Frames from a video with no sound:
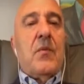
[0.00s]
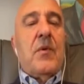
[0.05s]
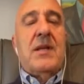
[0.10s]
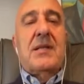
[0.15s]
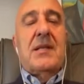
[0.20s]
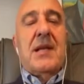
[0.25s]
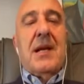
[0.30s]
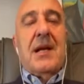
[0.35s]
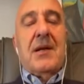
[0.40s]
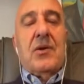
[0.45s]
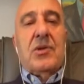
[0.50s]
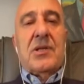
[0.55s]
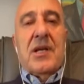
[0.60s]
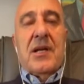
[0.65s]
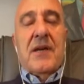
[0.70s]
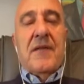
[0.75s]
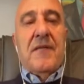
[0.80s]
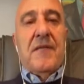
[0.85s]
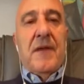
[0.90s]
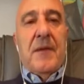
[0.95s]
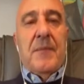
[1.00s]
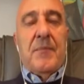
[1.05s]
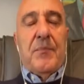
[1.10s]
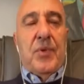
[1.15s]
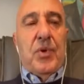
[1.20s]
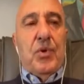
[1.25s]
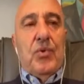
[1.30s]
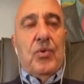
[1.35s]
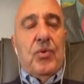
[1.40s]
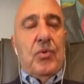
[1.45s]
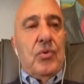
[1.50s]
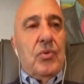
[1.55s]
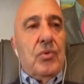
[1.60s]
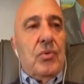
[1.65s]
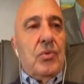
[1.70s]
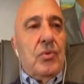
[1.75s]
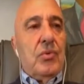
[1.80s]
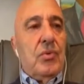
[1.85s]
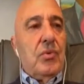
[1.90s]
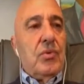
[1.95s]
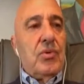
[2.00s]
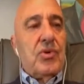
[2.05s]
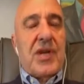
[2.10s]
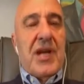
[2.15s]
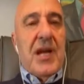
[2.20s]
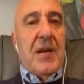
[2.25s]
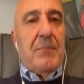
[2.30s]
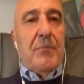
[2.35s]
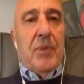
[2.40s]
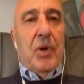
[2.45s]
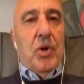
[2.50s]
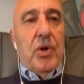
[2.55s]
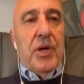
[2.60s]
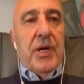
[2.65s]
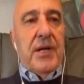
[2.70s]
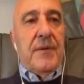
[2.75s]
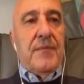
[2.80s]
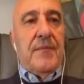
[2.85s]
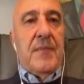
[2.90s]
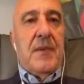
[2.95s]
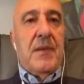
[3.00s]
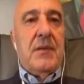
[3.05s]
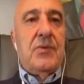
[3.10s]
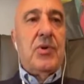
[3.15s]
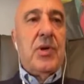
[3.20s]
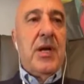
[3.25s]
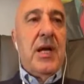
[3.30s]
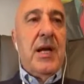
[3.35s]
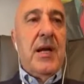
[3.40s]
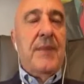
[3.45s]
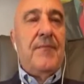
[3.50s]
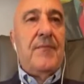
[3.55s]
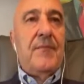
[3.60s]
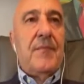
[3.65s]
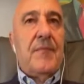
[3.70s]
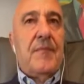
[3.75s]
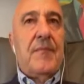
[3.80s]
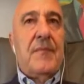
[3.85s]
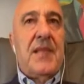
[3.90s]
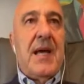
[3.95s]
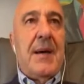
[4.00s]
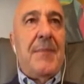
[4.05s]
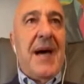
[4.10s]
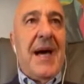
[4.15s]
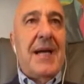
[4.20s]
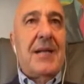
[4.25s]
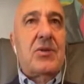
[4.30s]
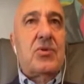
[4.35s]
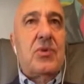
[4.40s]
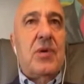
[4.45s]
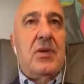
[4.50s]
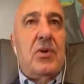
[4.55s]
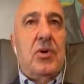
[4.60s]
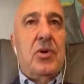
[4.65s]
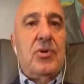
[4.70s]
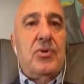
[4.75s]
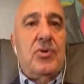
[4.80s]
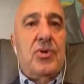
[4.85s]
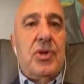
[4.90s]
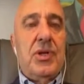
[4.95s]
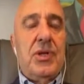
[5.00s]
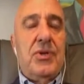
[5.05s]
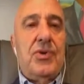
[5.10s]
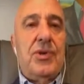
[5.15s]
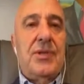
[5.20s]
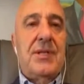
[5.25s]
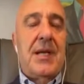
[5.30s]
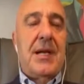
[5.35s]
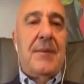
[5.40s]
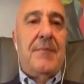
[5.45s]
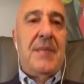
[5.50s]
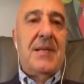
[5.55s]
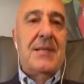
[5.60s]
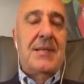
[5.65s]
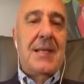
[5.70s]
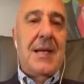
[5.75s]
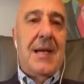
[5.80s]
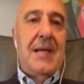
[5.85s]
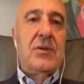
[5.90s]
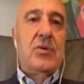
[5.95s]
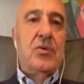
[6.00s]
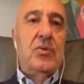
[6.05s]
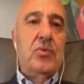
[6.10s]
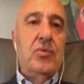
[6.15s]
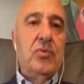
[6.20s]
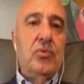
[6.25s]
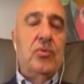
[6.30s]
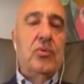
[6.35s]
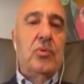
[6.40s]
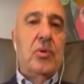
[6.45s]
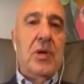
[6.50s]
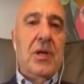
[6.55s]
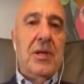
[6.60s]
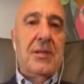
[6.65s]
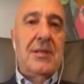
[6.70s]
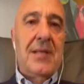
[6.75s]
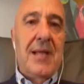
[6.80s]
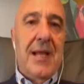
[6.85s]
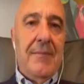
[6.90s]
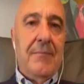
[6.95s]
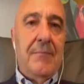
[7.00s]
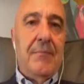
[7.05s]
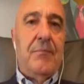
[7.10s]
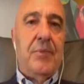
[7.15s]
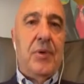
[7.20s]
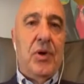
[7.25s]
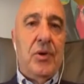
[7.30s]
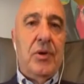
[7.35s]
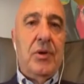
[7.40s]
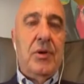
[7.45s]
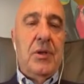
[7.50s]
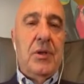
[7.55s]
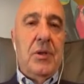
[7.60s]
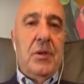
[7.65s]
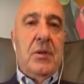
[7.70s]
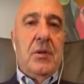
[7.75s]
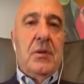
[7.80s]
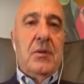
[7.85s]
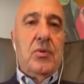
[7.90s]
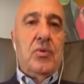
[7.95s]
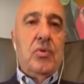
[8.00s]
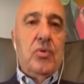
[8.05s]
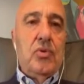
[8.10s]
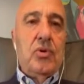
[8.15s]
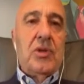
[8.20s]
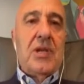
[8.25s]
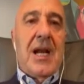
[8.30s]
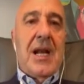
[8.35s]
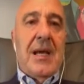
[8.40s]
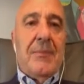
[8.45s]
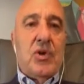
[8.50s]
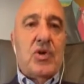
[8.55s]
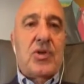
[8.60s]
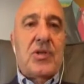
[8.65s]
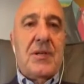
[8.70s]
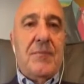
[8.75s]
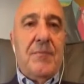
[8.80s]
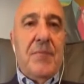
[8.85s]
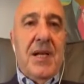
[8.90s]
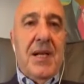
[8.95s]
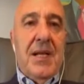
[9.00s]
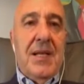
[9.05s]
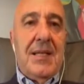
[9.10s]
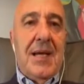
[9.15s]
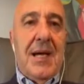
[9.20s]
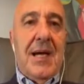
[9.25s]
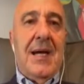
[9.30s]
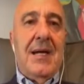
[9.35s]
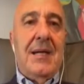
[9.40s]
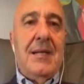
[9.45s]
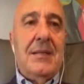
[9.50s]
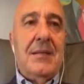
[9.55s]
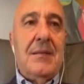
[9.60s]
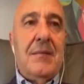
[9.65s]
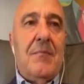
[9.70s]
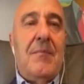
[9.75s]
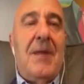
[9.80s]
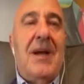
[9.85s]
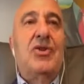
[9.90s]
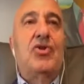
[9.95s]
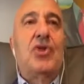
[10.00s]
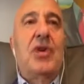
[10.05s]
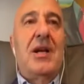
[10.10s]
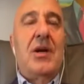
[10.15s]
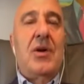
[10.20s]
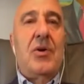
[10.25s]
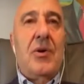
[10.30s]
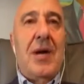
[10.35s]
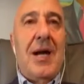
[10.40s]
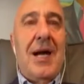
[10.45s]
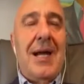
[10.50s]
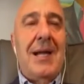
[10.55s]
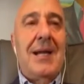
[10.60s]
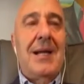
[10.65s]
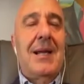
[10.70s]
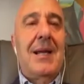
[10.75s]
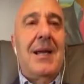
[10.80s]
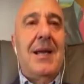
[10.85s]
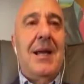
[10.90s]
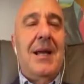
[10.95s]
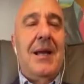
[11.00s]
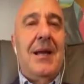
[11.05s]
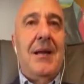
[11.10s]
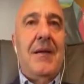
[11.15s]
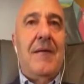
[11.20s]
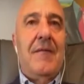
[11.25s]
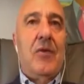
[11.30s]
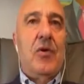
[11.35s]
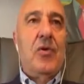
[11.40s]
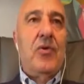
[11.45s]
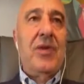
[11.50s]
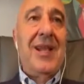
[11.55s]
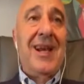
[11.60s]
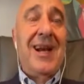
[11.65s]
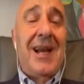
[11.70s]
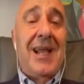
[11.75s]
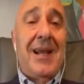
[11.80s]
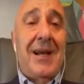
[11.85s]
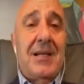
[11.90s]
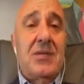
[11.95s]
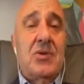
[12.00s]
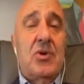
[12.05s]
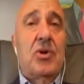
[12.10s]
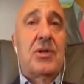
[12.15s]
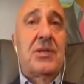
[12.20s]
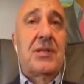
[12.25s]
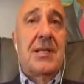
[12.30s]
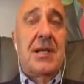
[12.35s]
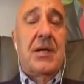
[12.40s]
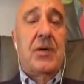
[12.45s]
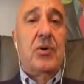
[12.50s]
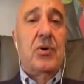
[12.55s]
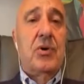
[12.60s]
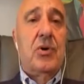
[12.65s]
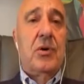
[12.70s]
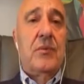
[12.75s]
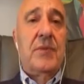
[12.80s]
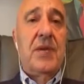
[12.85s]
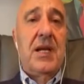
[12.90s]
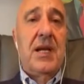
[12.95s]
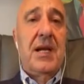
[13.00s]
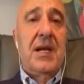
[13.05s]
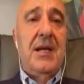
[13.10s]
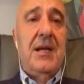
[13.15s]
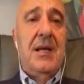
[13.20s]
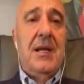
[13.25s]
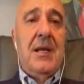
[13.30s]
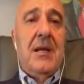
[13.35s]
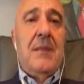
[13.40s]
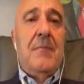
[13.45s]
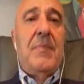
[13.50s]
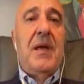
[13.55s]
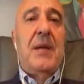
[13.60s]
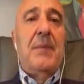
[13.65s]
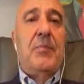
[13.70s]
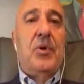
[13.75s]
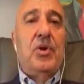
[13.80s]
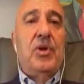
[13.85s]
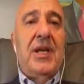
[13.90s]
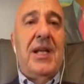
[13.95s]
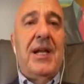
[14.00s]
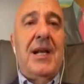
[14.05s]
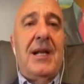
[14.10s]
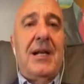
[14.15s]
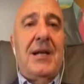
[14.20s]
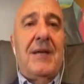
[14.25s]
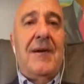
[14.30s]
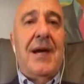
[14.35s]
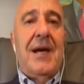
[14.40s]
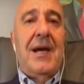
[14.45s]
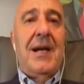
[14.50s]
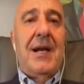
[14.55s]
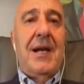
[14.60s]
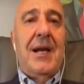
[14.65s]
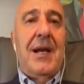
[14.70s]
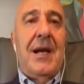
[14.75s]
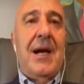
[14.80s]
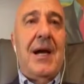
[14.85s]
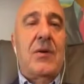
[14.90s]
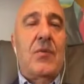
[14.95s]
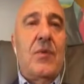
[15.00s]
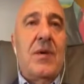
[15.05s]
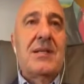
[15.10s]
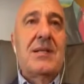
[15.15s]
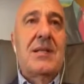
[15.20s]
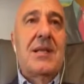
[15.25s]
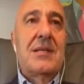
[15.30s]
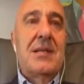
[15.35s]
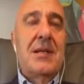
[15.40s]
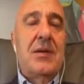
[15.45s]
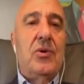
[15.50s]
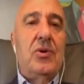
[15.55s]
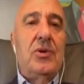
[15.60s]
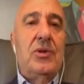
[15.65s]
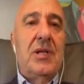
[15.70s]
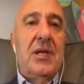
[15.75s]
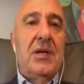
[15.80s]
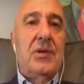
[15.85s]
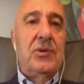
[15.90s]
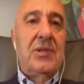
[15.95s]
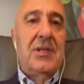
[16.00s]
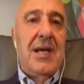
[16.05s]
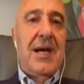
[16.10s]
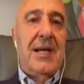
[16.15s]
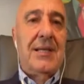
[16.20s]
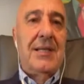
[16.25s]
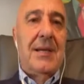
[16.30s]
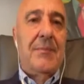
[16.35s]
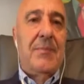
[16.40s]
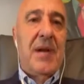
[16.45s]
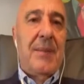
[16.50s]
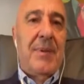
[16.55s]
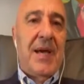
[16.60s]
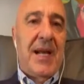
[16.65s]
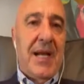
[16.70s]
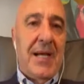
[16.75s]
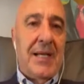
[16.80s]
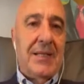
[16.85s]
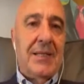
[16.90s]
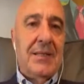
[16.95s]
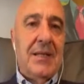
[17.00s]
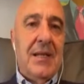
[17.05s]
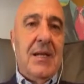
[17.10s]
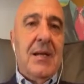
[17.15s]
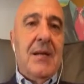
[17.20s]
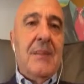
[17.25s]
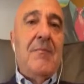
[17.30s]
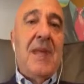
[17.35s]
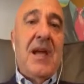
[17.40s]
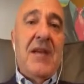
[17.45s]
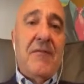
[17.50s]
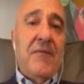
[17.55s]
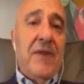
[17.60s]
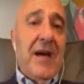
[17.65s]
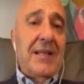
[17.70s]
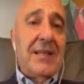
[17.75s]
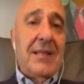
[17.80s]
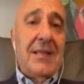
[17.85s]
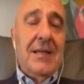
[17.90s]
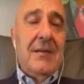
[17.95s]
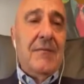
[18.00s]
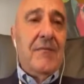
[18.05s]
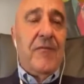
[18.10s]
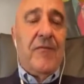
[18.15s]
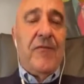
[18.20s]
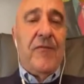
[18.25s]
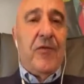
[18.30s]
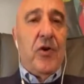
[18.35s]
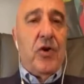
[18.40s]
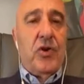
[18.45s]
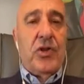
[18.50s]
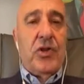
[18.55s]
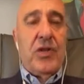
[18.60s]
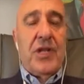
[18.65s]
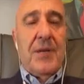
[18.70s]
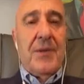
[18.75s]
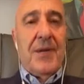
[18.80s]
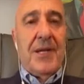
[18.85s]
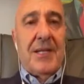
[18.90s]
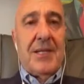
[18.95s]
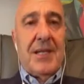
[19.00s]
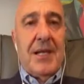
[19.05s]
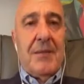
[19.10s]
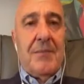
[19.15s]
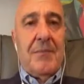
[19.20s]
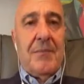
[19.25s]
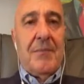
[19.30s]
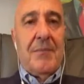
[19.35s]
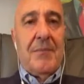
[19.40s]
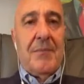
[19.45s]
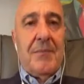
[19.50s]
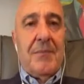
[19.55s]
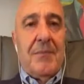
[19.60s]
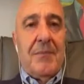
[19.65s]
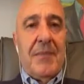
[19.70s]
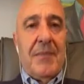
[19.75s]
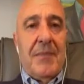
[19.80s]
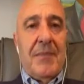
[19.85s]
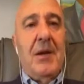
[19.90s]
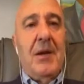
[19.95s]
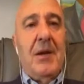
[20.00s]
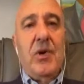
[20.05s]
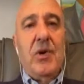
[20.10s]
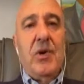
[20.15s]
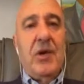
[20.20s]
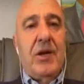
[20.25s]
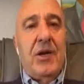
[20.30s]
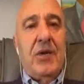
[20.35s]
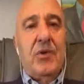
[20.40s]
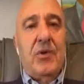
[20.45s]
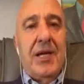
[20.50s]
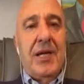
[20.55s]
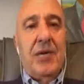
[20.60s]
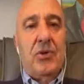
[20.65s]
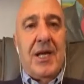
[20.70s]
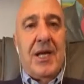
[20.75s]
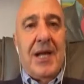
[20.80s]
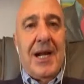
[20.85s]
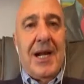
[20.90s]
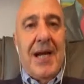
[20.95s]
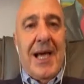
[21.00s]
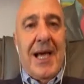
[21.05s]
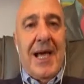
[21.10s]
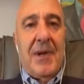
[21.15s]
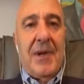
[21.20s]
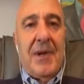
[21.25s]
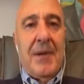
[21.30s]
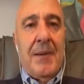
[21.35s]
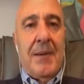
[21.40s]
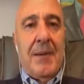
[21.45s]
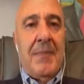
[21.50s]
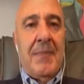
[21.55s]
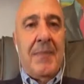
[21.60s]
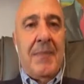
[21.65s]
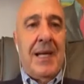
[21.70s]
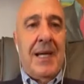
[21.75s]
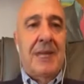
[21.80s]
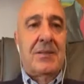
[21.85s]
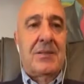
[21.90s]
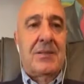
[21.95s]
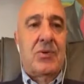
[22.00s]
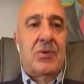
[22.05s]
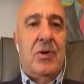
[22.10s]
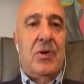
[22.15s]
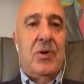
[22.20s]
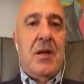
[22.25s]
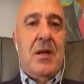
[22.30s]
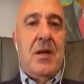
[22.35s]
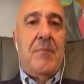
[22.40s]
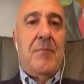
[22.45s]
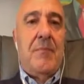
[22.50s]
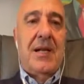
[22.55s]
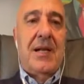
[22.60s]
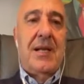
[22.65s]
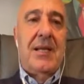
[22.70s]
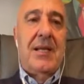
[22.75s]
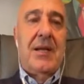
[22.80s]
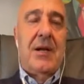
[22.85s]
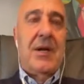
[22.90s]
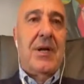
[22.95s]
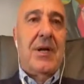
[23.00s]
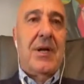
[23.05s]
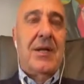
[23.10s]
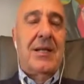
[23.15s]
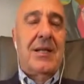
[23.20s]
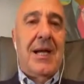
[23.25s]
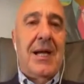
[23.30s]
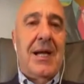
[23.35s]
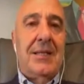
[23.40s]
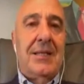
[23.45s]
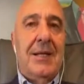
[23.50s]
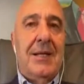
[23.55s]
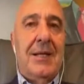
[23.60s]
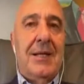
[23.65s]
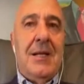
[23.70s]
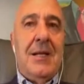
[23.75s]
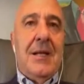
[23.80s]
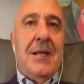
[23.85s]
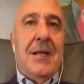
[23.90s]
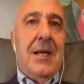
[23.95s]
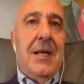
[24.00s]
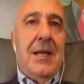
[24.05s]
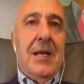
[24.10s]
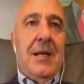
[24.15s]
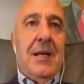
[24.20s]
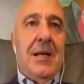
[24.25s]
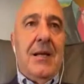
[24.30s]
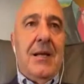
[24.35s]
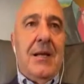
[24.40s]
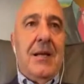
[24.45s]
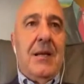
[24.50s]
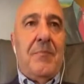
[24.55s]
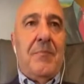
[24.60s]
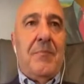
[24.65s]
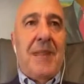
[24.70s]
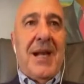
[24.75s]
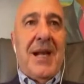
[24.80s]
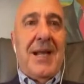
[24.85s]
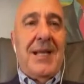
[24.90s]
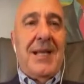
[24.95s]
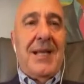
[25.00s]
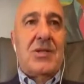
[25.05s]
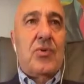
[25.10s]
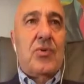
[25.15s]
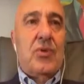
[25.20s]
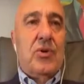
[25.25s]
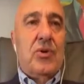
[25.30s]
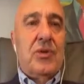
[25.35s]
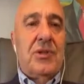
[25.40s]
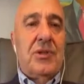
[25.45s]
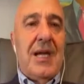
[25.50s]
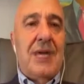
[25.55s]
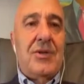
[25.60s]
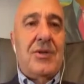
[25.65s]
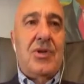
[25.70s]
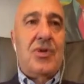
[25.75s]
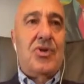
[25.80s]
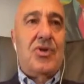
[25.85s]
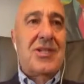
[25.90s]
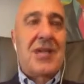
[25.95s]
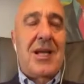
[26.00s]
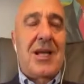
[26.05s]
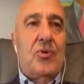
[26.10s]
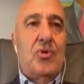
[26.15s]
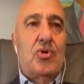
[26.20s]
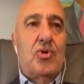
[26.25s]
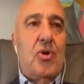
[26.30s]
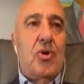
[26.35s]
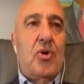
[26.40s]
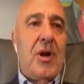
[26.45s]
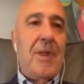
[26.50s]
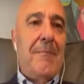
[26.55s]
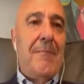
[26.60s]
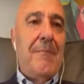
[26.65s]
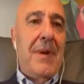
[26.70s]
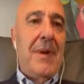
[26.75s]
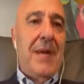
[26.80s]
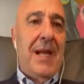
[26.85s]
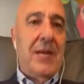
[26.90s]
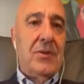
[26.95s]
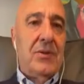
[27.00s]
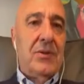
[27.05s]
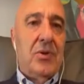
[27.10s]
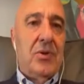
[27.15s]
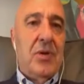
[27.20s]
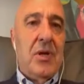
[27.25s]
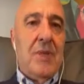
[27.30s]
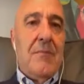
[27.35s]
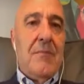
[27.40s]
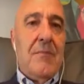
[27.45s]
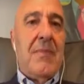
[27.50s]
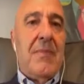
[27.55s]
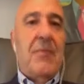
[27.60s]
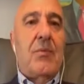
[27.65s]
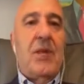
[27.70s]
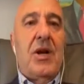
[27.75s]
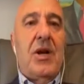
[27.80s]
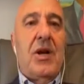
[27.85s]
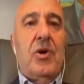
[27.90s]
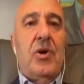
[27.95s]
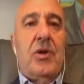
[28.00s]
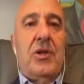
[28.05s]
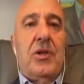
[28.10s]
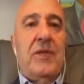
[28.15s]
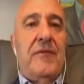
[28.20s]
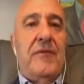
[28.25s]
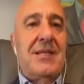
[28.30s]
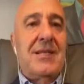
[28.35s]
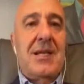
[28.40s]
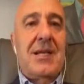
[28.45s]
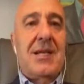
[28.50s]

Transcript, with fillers: E questa è la cosa che fa più scalpore. Cioè, da marzo ad oggi ci sarebbe stato tutto il tempo tutta la possibilità, certo. ma c'erano anche, eh, voglio dire, le risorse economiche per poter arrivare a questa seconda ondata preparati. Ma infatti fondamentalmente quello, il mio era un grido d'allarme a marzo per dire guardate, eh, eh per adesso i contagi ci stanno solo lambendo, ma